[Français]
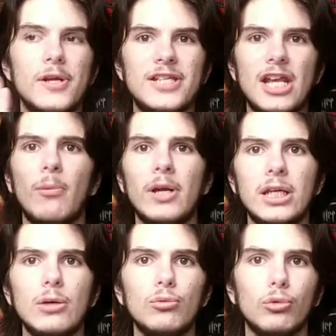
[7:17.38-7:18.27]
les
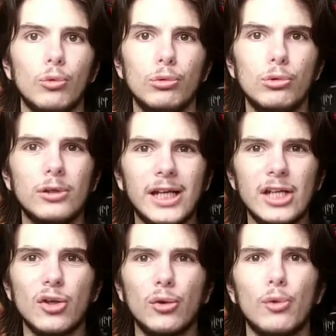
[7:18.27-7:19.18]
éloigner ou, de créer
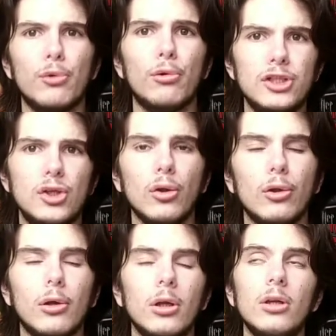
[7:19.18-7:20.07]
une sorte de discorde
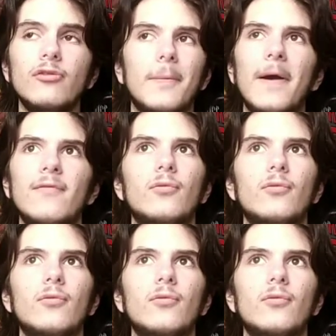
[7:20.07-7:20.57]
entre les deux. Enfin bref,